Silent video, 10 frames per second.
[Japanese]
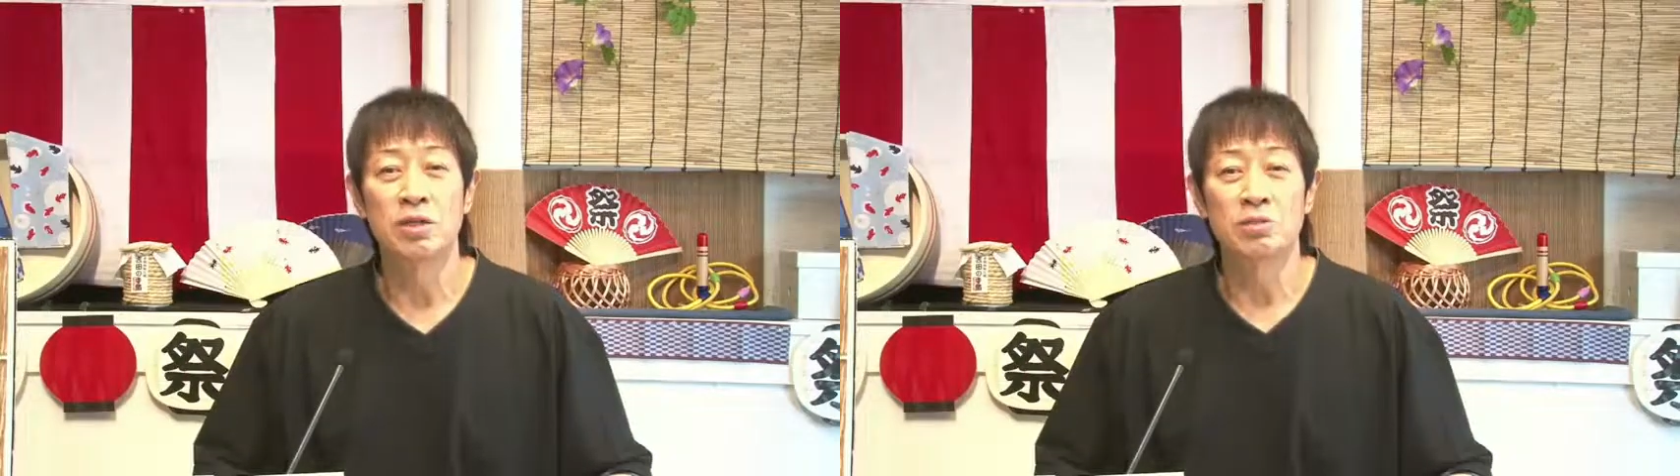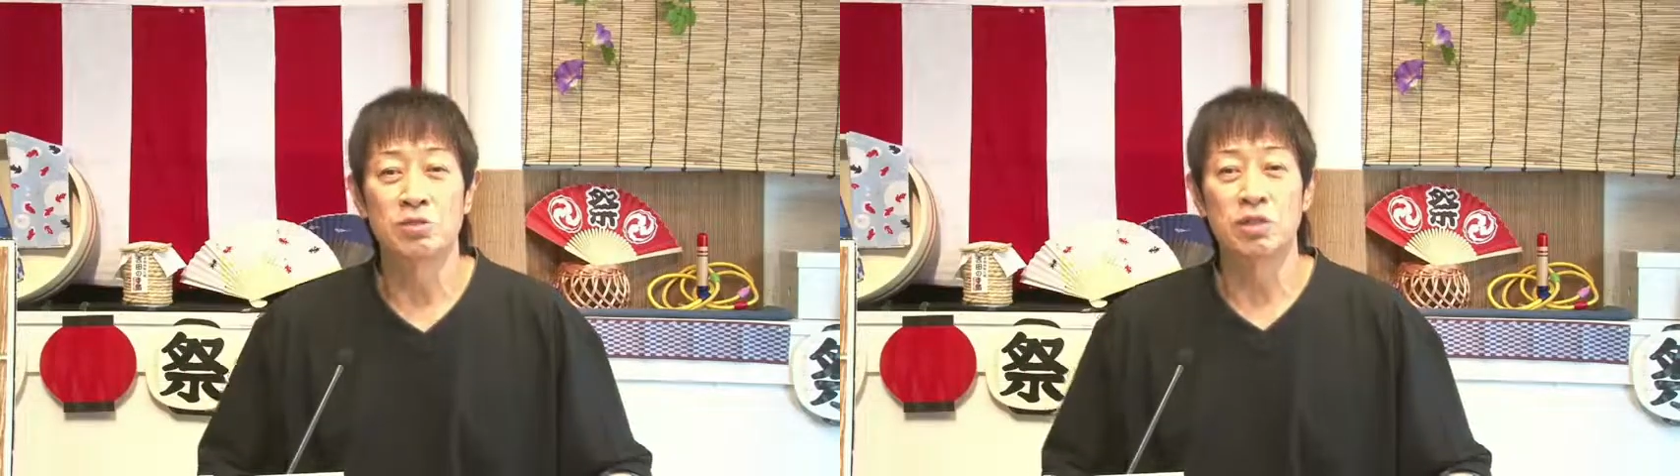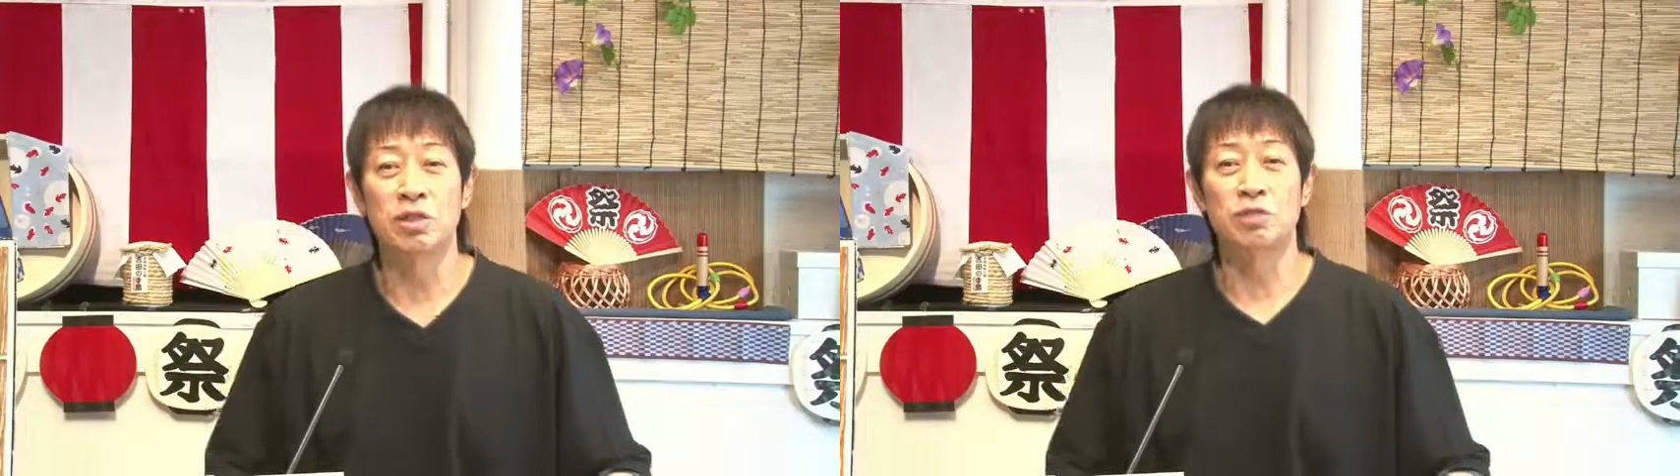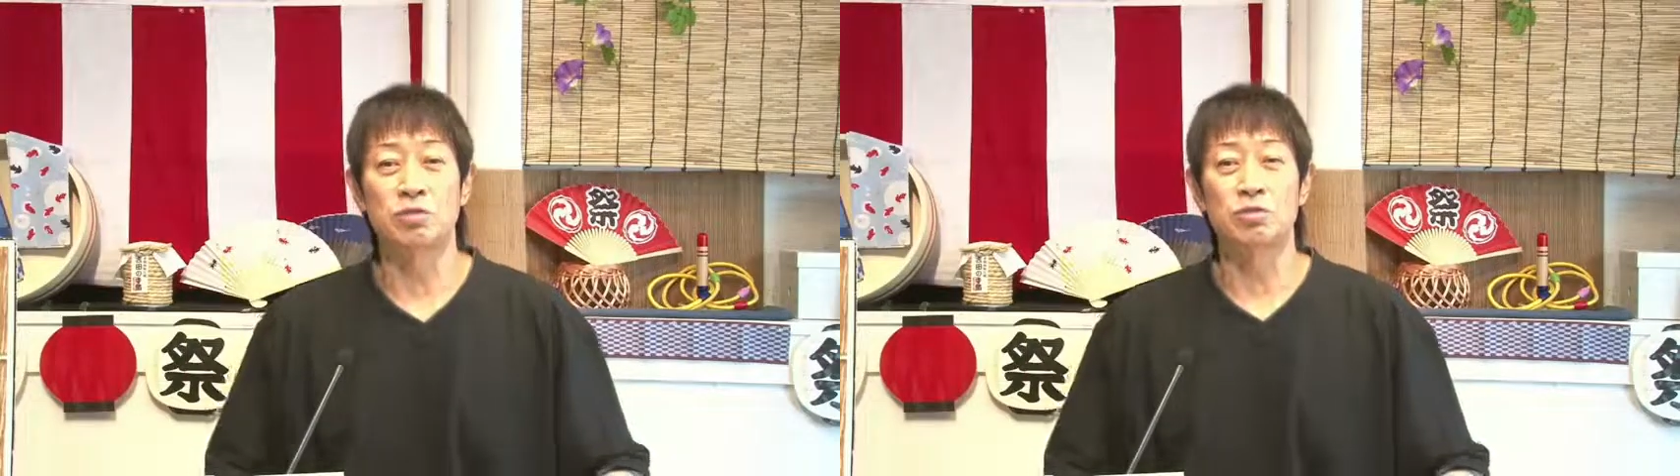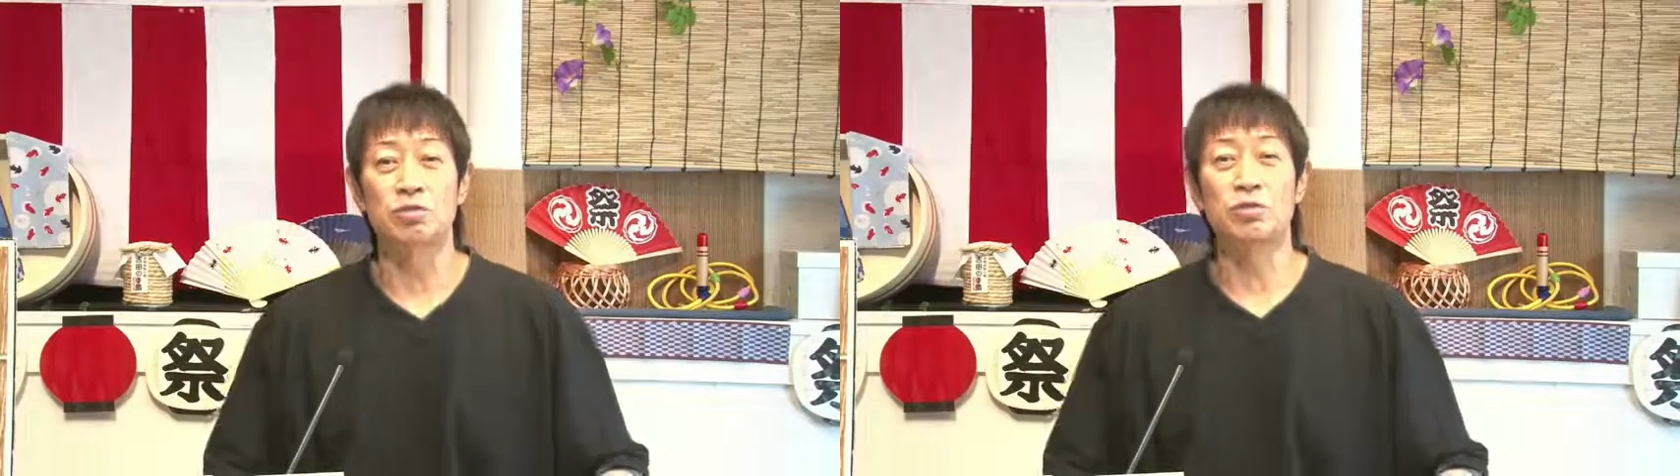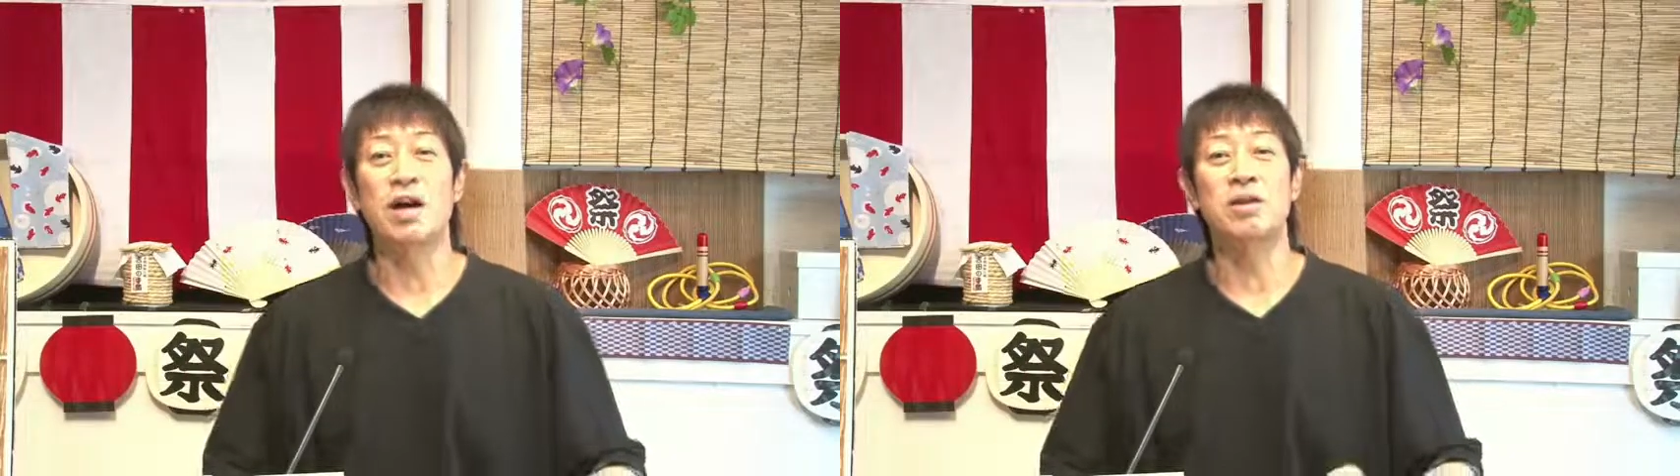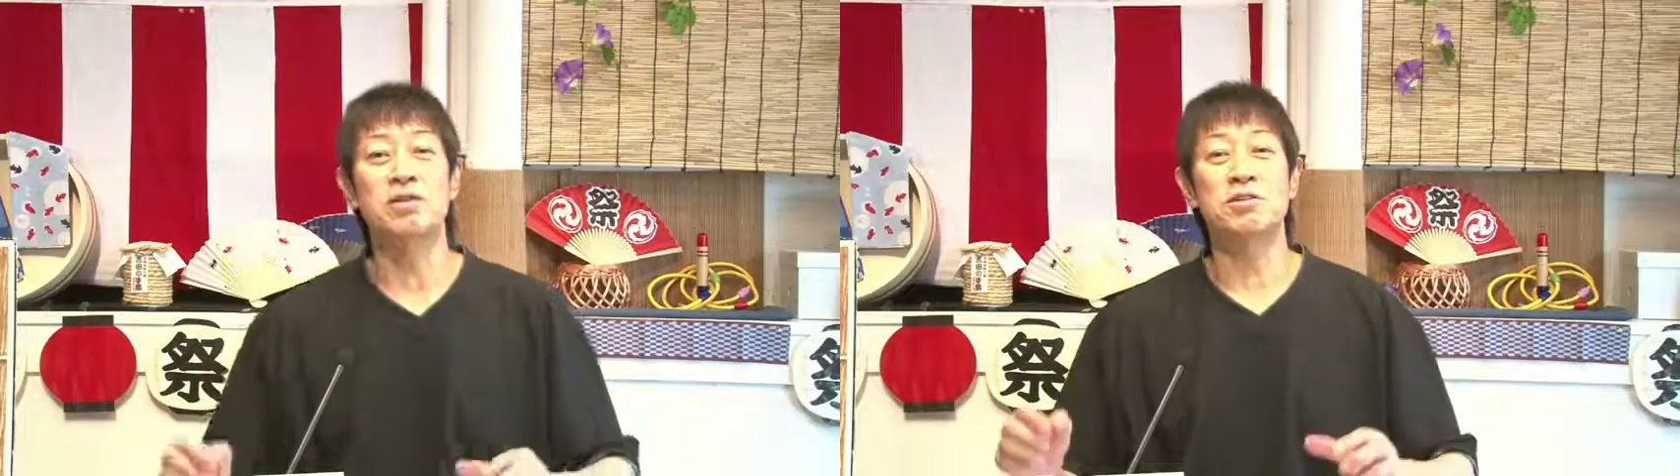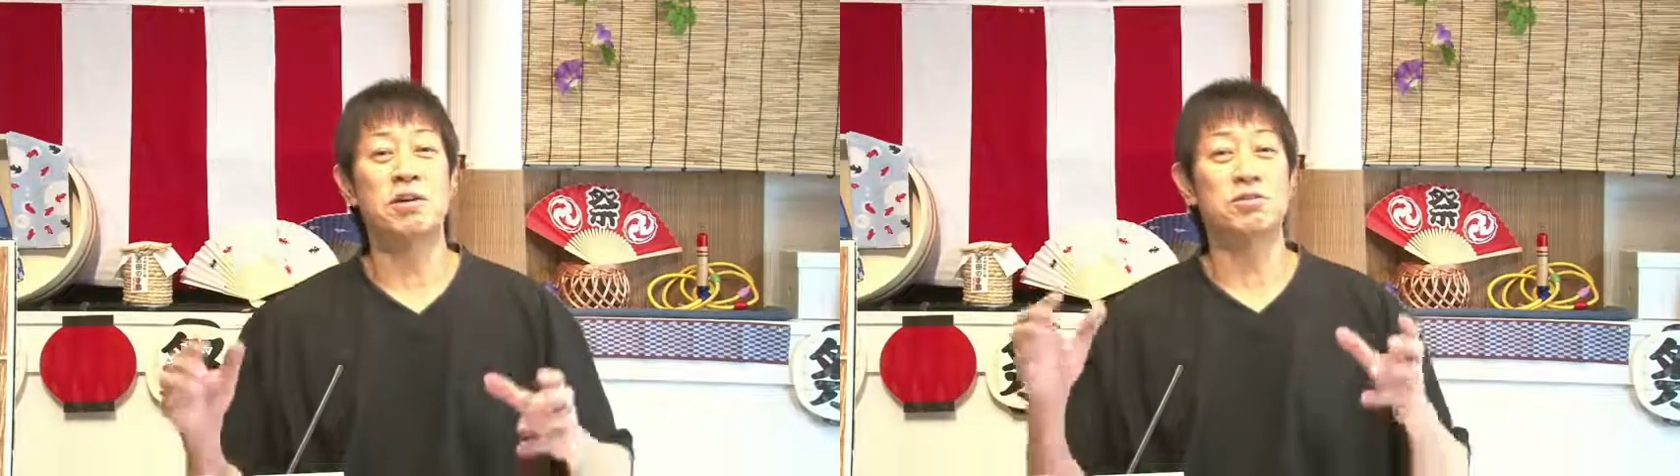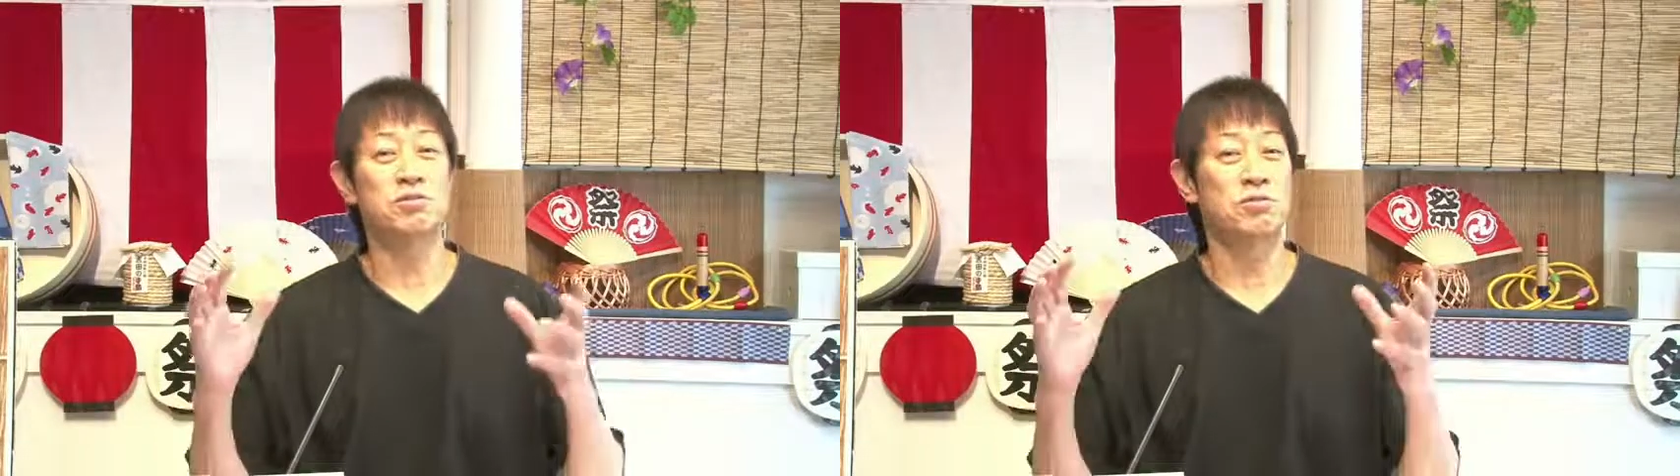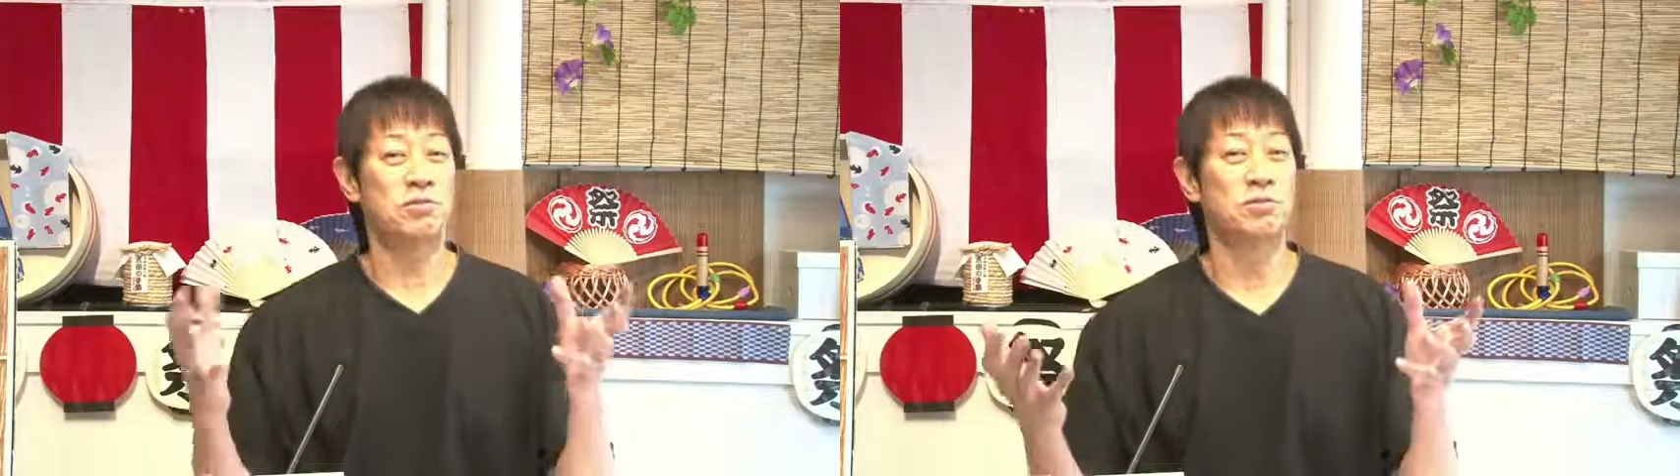どちらかというと南
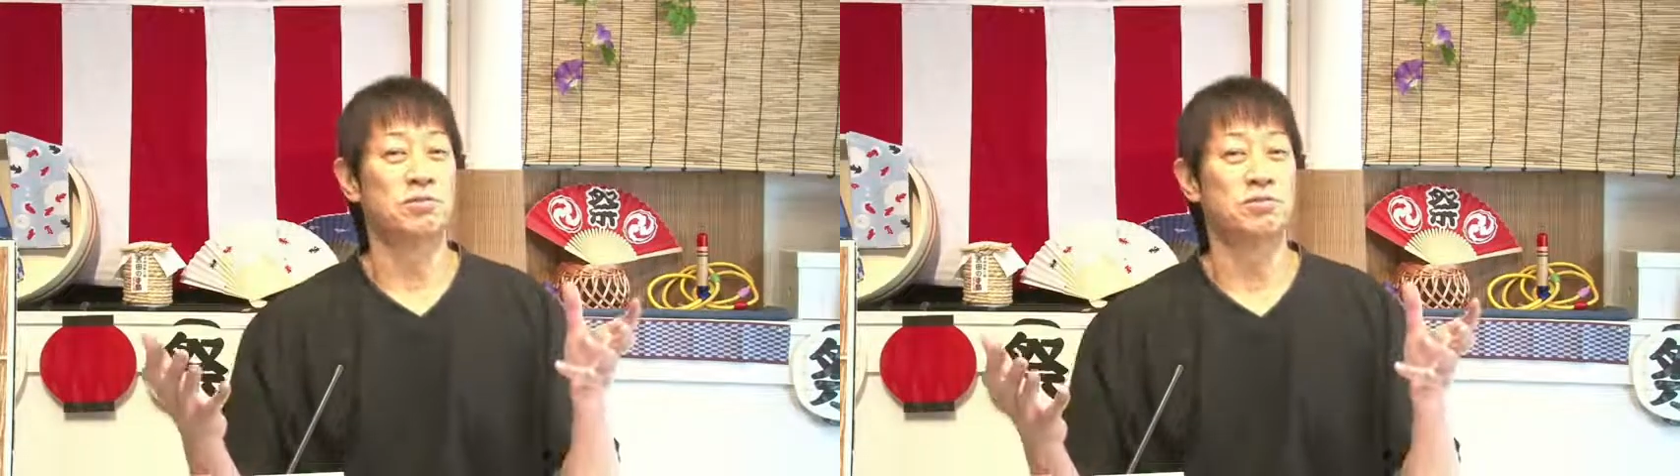県の